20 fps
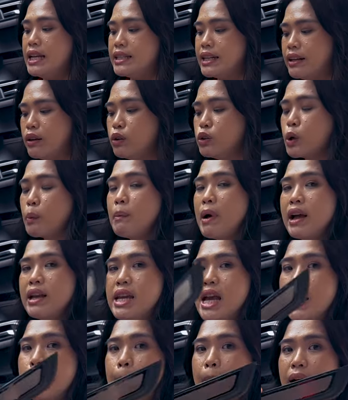Jadi untuk
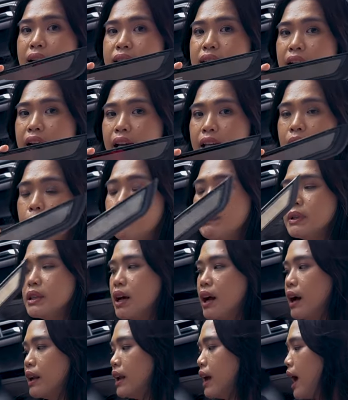bagian panjang ini
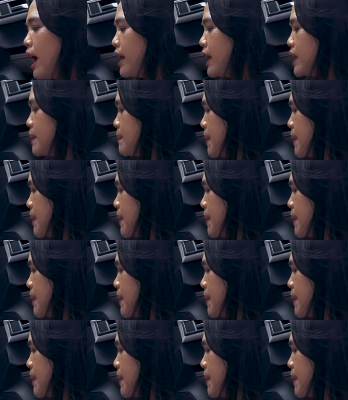peletakannya ada